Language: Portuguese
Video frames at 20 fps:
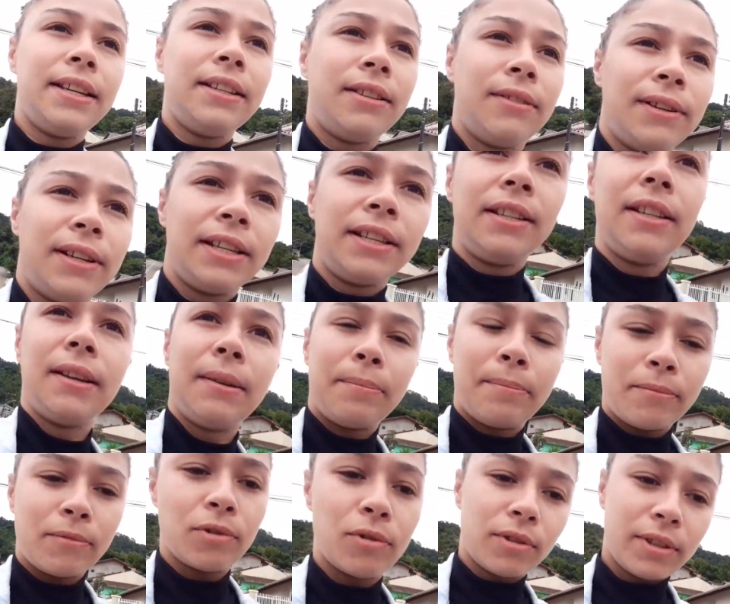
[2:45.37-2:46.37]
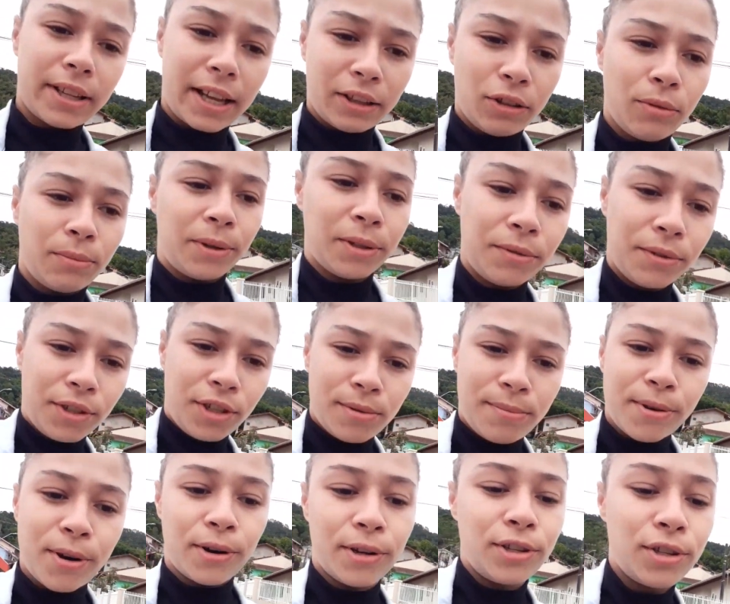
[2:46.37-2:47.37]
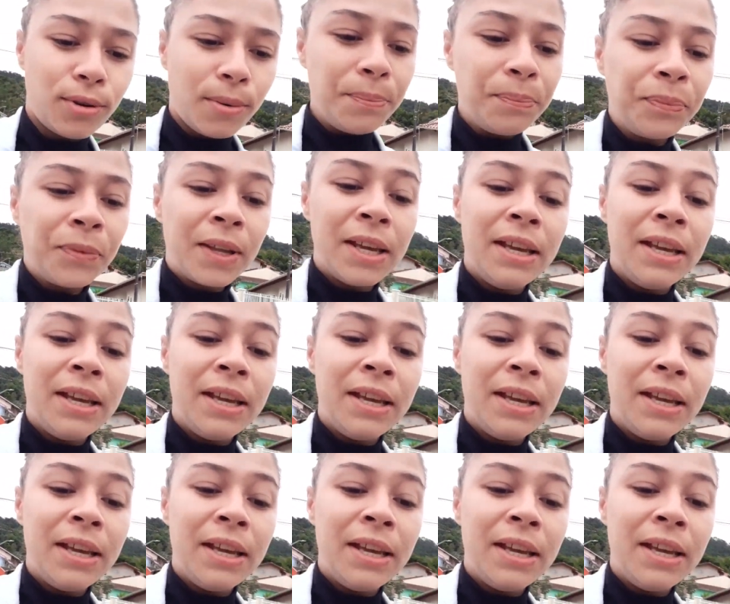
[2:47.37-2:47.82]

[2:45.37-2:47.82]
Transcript: Então ele ainda tá tomando um antibiótico,